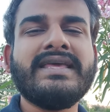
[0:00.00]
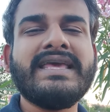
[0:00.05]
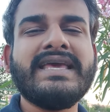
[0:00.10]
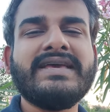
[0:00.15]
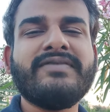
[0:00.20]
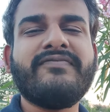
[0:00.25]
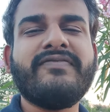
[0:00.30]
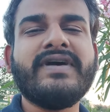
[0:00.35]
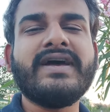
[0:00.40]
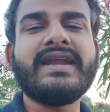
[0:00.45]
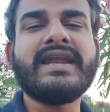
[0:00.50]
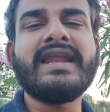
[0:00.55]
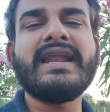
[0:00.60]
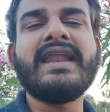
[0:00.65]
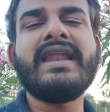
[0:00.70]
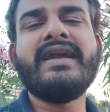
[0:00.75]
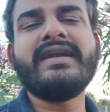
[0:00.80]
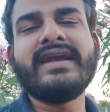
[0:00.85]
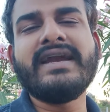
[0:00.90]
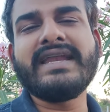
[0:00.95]
ये वर्क
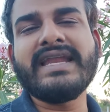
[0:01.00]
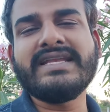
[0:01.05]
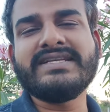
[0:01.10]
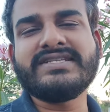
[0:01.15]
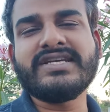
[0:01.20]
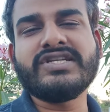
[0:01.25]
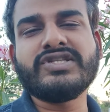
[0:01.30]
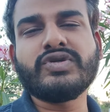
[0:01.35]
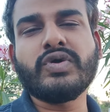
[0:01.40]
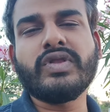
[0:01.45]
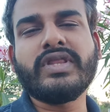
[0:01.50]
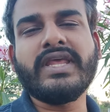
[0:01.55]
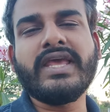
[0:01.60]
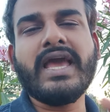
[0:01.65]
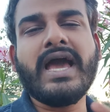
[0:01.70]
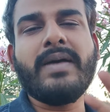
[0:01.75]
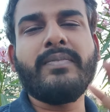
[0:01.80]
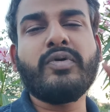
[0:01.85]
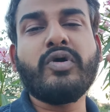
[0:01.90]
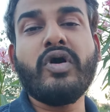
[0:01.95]
रिलेटेड टेंशनस होती
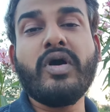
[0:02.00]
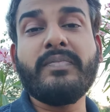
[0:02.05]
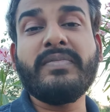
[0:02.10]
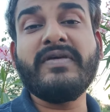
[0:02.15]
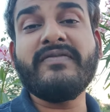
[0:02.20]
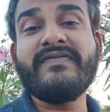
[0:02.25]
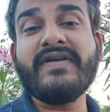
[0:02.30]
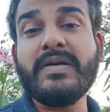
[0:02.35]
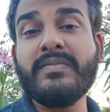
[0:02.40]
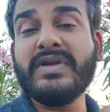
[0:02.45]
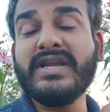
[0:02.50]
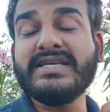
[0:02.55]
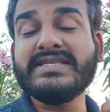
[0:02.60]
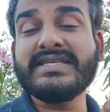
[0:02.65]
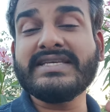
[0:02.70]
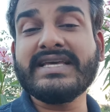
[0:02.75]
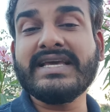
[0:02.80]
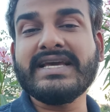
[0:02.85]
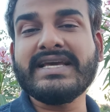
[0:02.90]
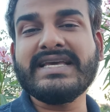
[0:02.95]
हैं आपको अपनी फैमिली
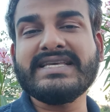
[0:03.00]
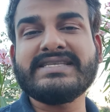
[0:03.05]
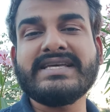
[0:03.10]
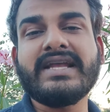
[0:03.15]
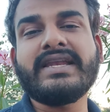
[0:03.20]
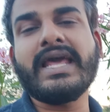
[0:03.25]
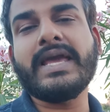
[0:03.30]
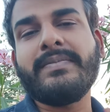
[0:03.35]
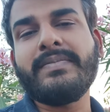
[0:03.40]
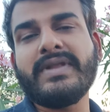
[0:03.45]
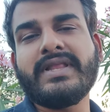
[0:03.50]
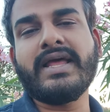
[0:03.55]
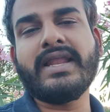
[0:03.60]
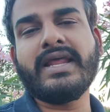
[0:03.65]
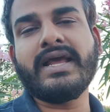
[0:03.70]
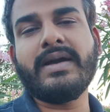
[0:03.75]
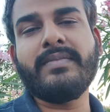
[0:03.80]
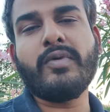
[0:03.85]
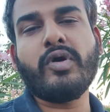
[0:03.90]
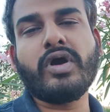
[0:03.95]
के साथ टाइम
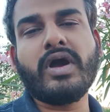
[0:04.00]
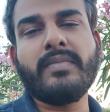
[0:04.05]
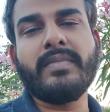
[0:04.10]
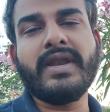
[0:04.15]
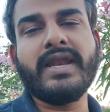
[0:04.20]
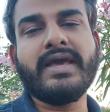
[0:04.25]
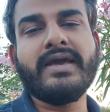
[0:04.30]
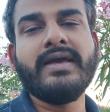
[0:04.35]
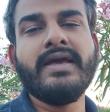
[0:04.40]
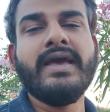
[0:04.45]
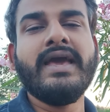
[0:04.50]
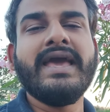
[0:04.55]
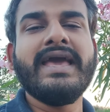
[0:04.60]
बिताने का मौका मिले